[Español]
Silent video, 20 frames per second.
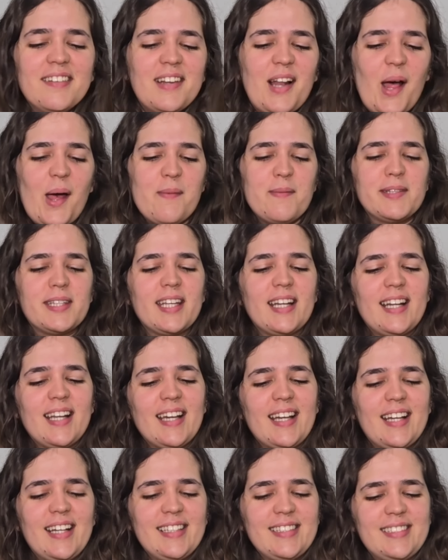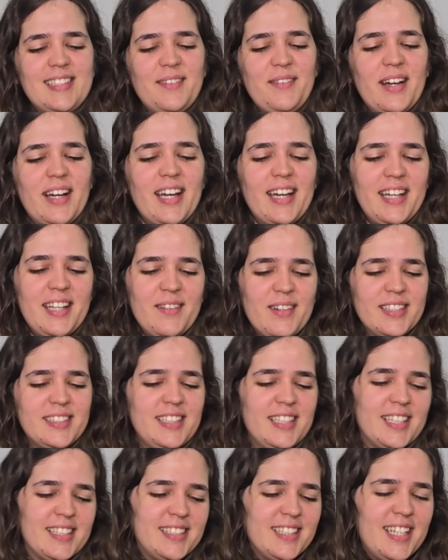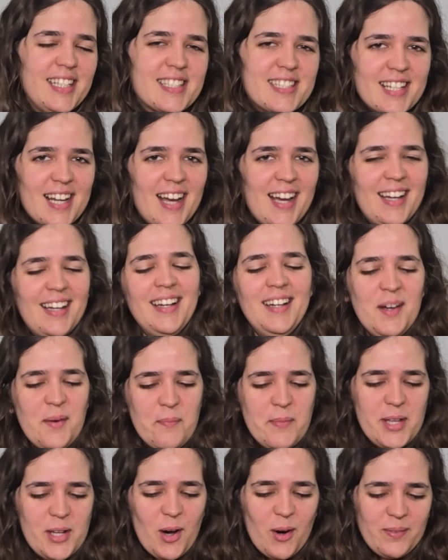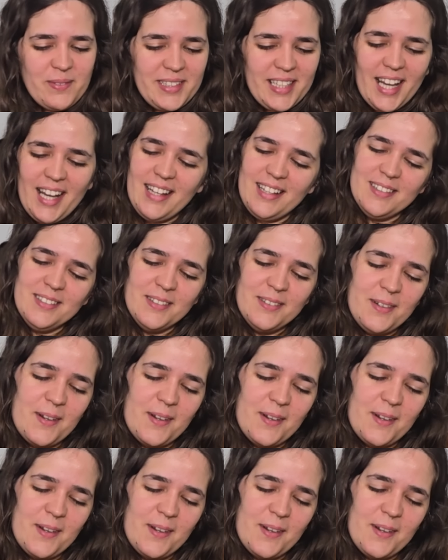la va a invitar a la casa, va a caer y va a decir es ella, ah, mi novia.